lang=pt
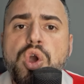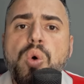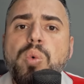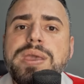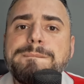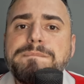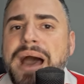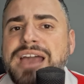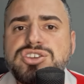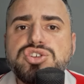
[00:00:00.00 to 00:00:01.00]
O
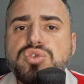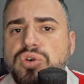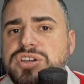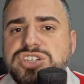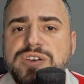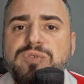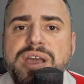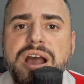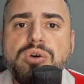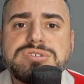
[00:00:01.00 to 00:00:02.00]
empate hoje foi
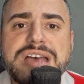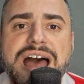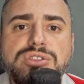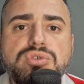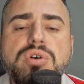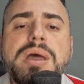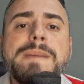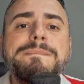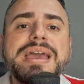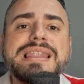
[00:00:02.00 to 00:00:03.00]
causado
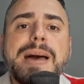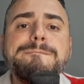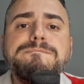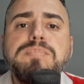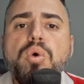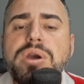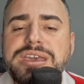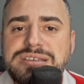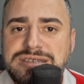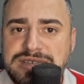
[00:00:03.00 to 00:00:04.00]
pela
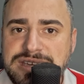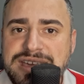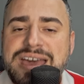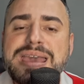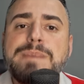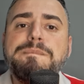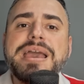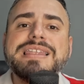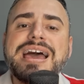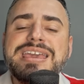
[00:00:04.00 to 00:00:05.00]
burrice e
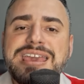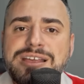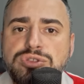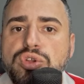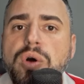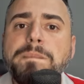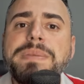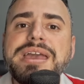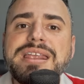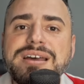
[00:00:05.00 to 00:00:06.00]
pela
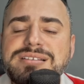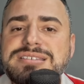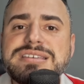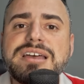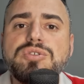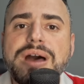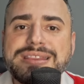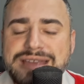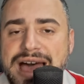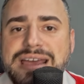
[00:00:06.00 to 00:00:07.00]
inoperância do
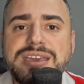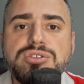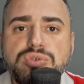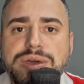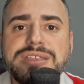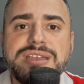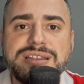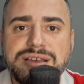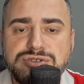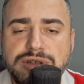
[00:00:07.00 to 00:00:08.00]
ataque do
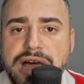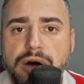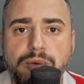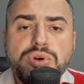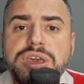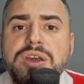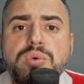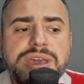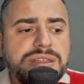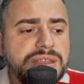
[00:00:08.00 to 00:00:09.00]
Internacional. Porque
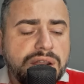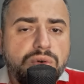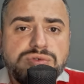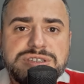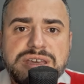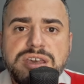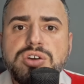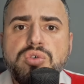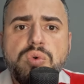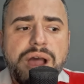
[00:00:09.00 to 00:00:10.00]
o Inter
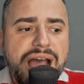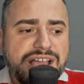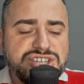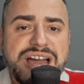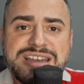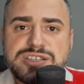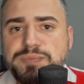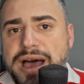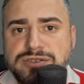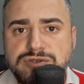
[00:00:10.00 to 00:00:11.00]
conseguiu achar
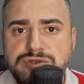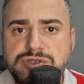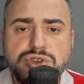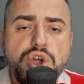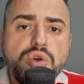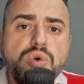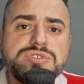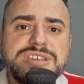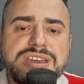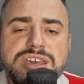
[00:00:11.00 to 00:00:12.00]
espaços,
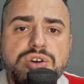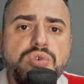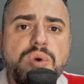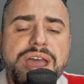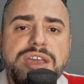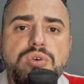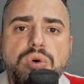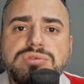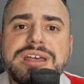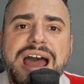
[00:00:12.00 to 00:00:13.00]
conseguiu
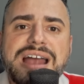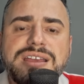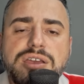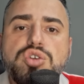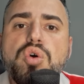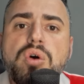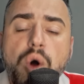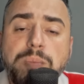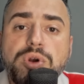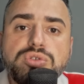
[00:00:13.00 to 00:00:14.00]
encontrar
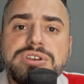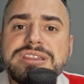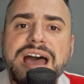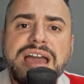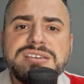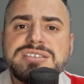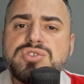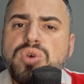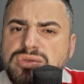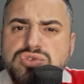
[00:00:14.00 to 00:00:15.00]
oportunidades
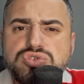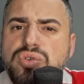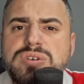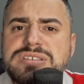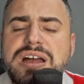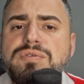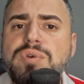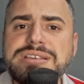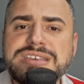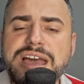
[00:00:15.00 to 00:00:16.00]
enquanto o jogo estava 1
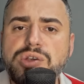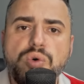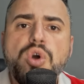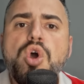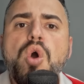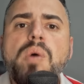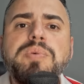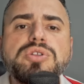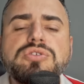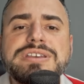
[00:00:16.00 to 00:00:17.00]
a 0,
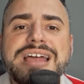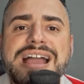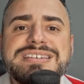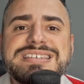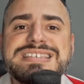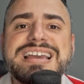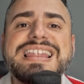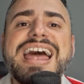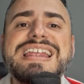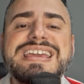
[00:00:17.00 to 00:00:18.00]
oportunidades
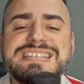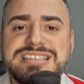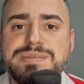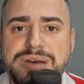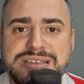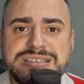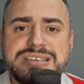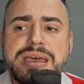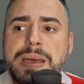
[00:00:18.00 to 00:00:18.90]
claríssimas.